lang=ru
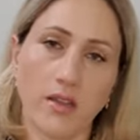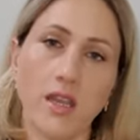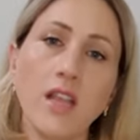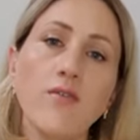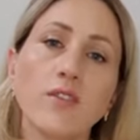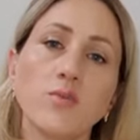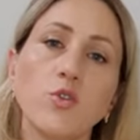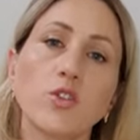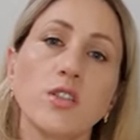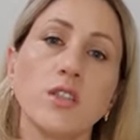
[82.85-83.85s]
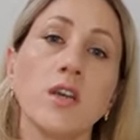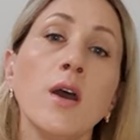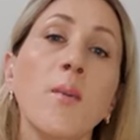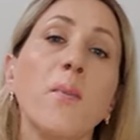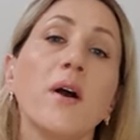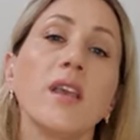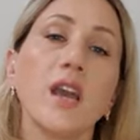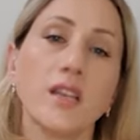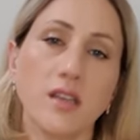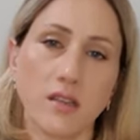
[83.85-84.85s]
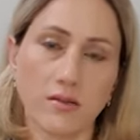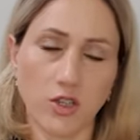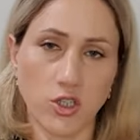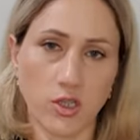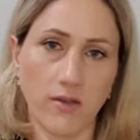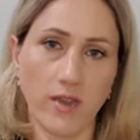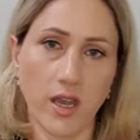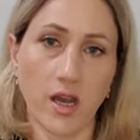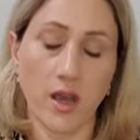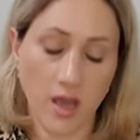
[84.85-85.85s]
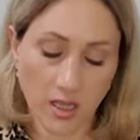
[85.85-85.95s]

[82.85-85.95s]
дать возможности понять этого человека.